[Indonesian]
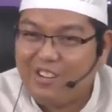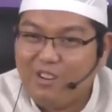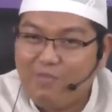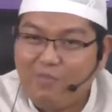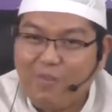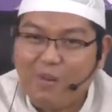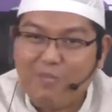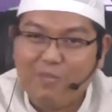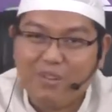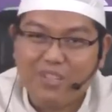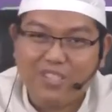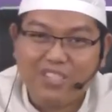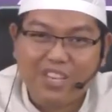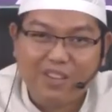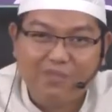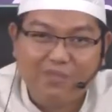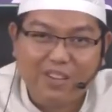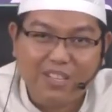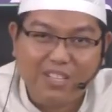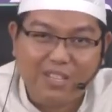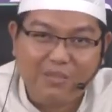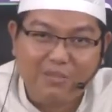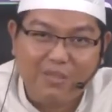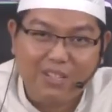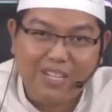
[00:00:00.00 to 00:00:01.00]
Jangan lupa beri
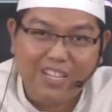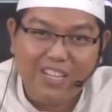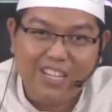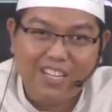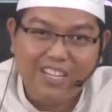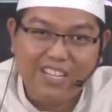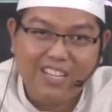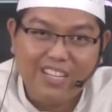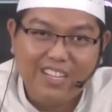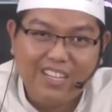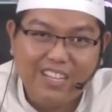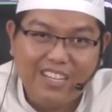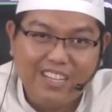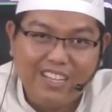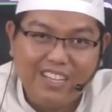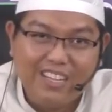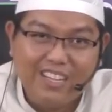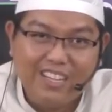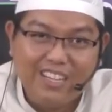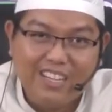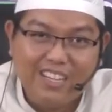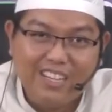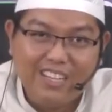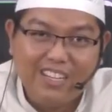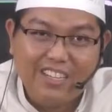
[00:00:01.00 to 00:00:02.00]
syafaat kepada
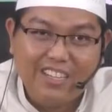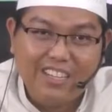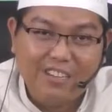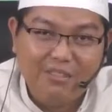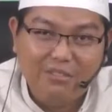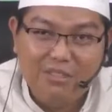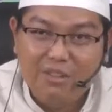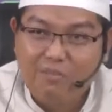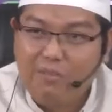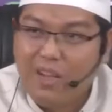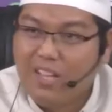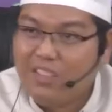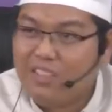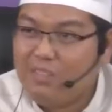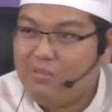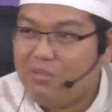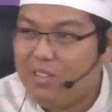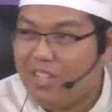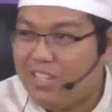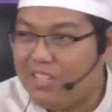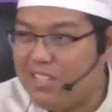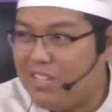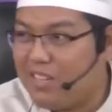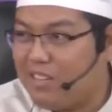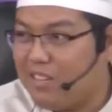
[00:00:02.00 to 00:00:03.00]
Ya udah
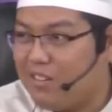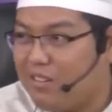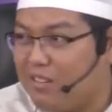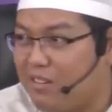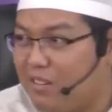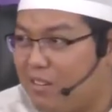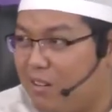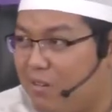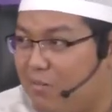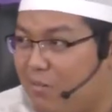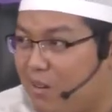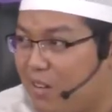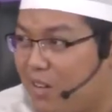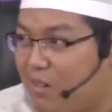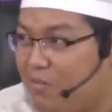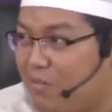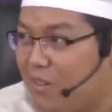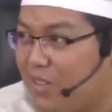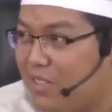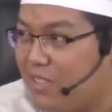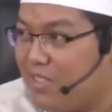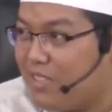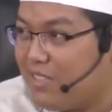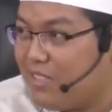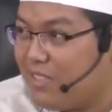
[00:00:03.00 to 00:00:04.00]
mati dia aja ngomong
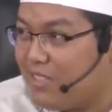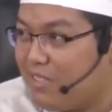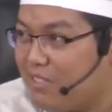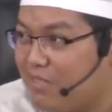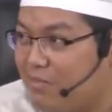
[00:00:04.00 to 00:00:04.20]
ngapain.